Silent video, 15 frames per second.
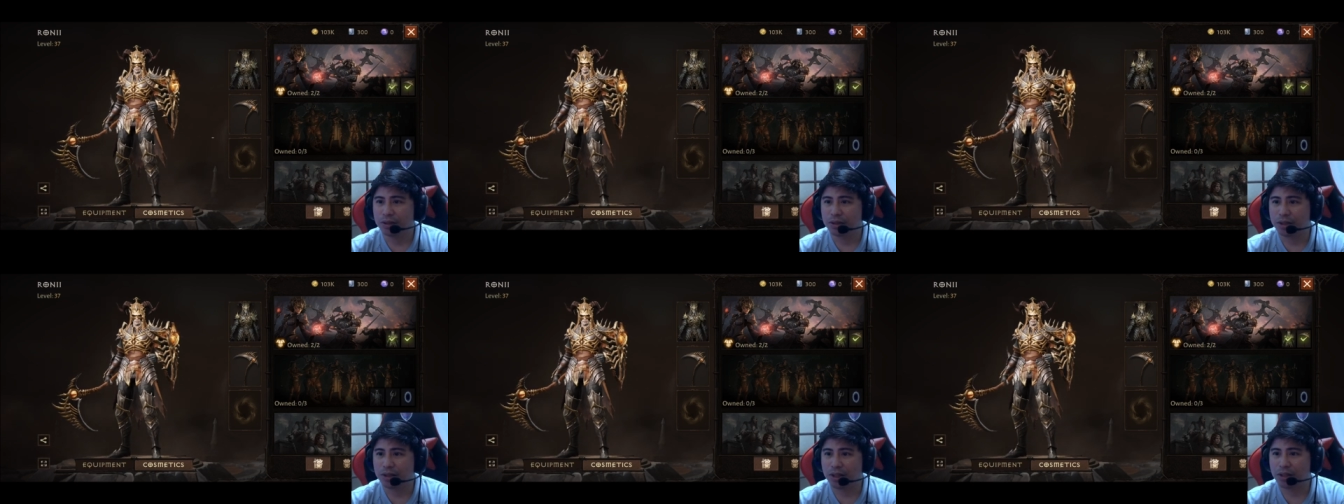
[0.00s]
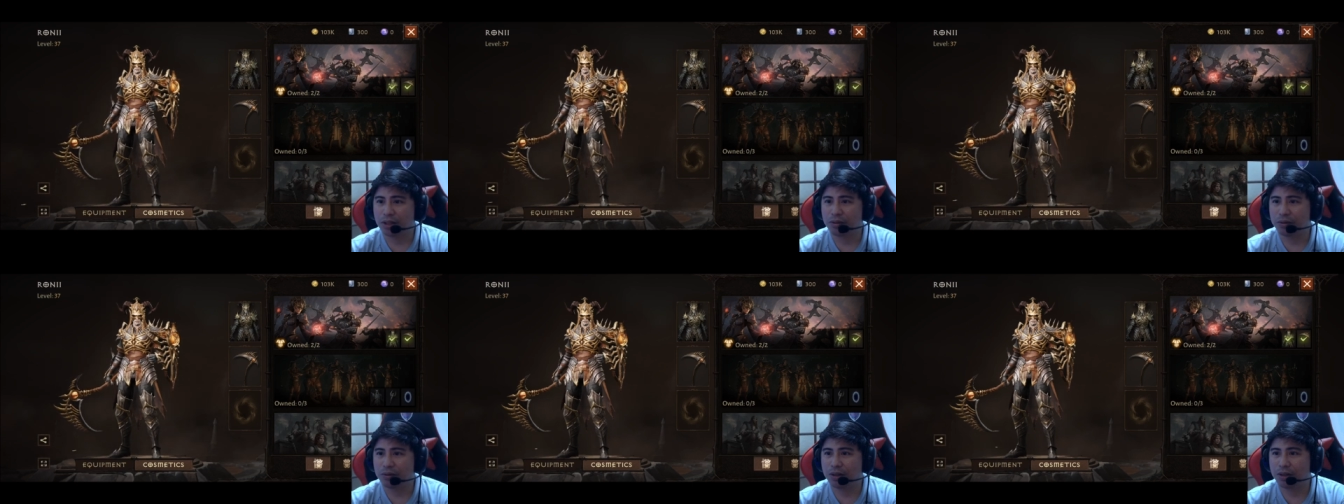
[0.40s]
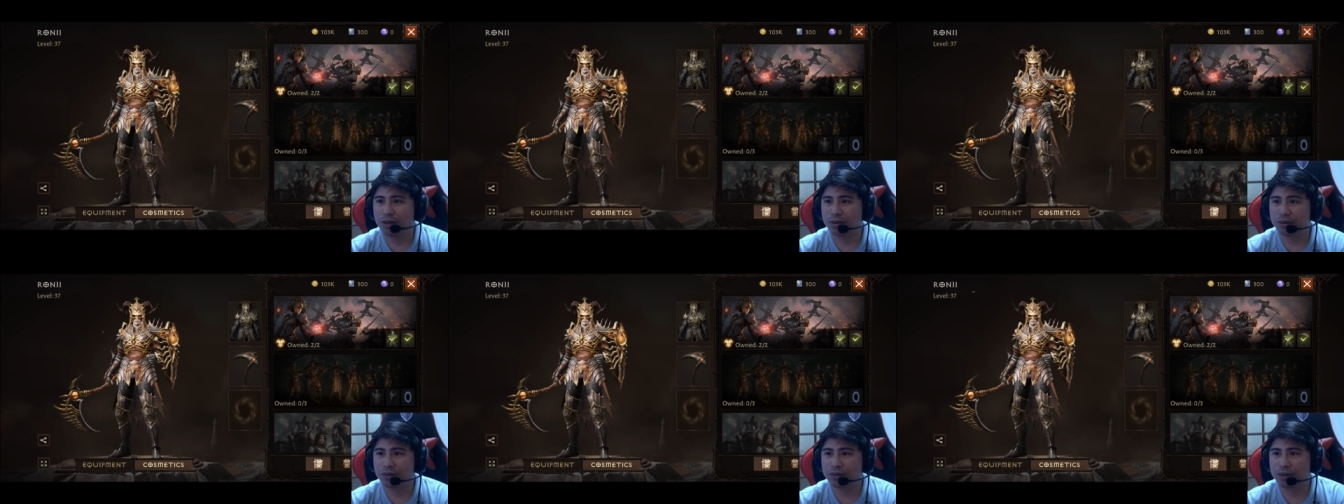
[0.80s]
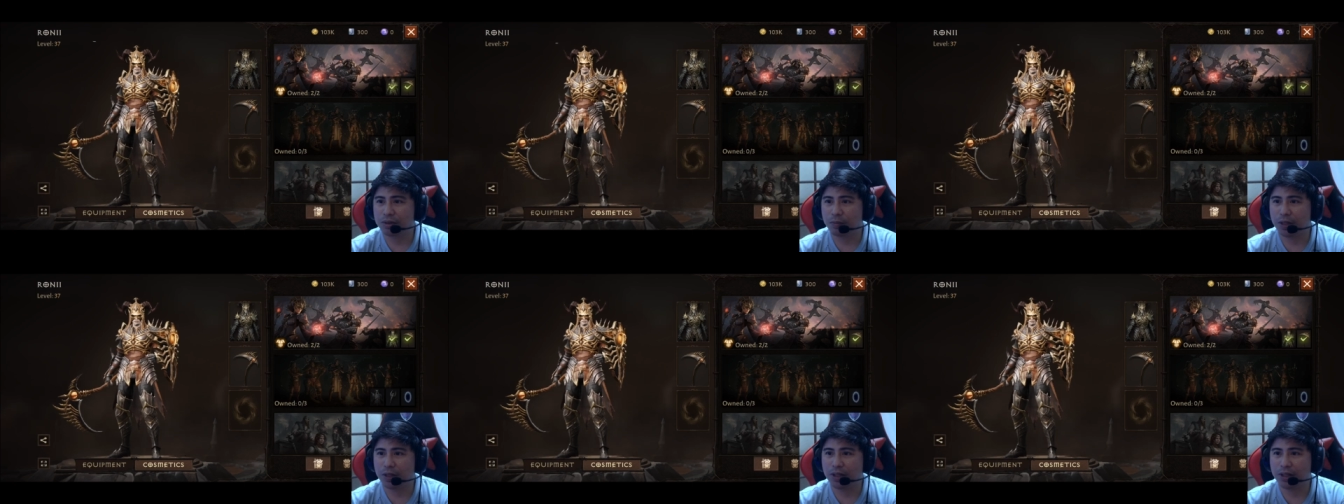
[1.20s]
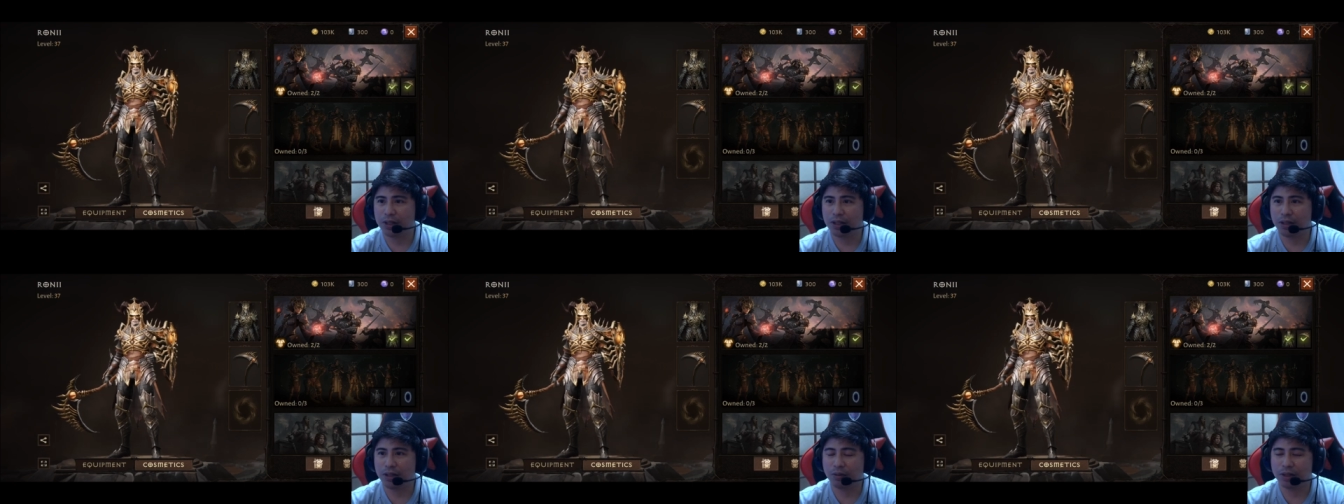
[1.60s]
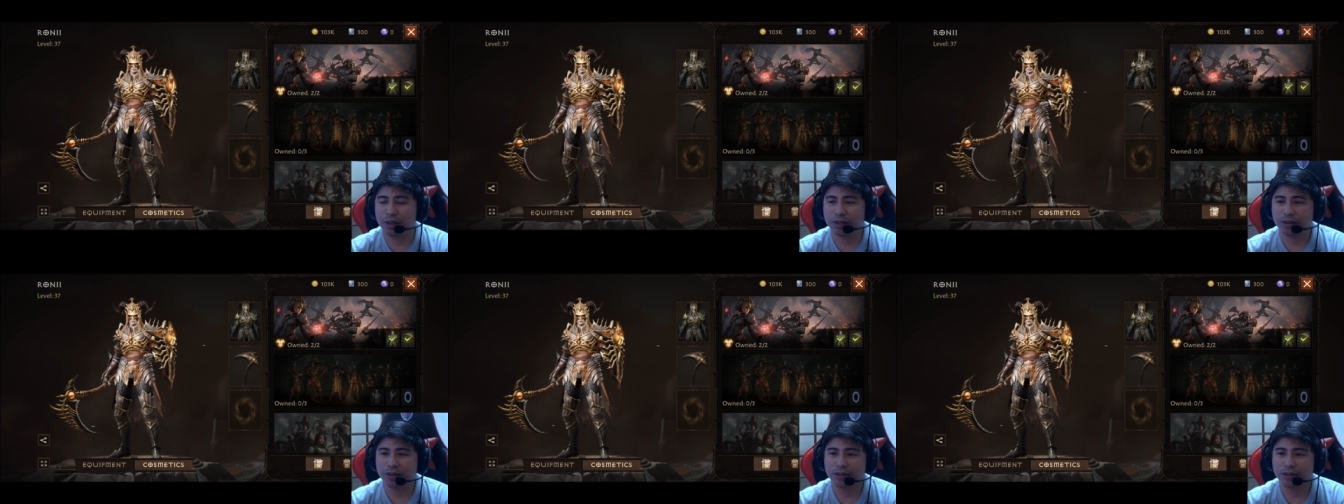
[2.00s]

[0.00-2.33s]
nakakuha ko to sa may one